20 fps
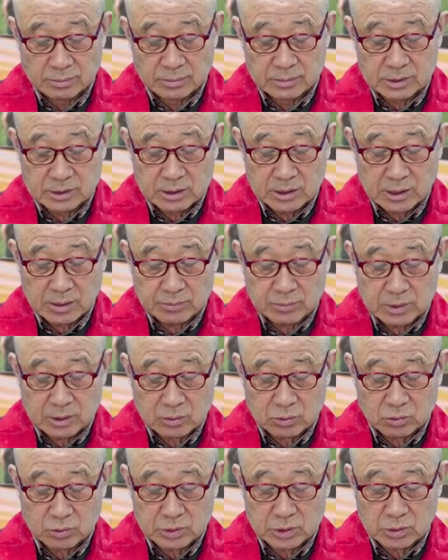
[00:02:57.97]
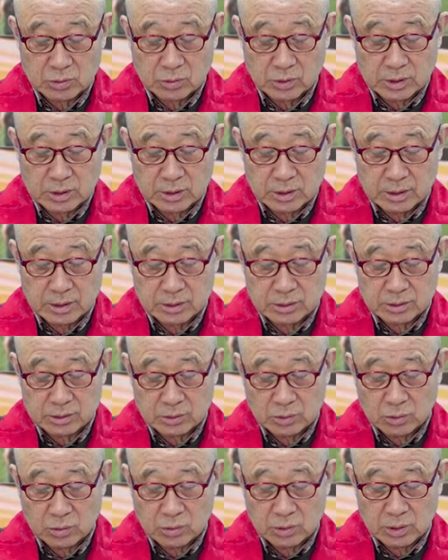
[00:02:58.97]
CM리 국제공항에
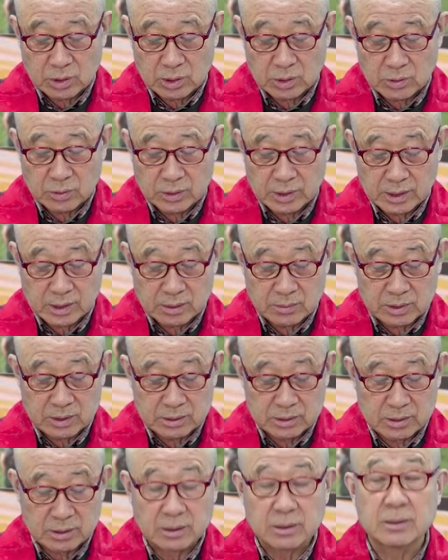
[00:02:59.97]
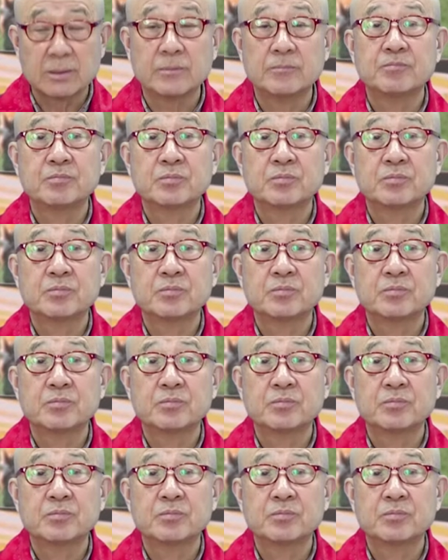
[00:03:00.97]
내려서 호텔로 향하면서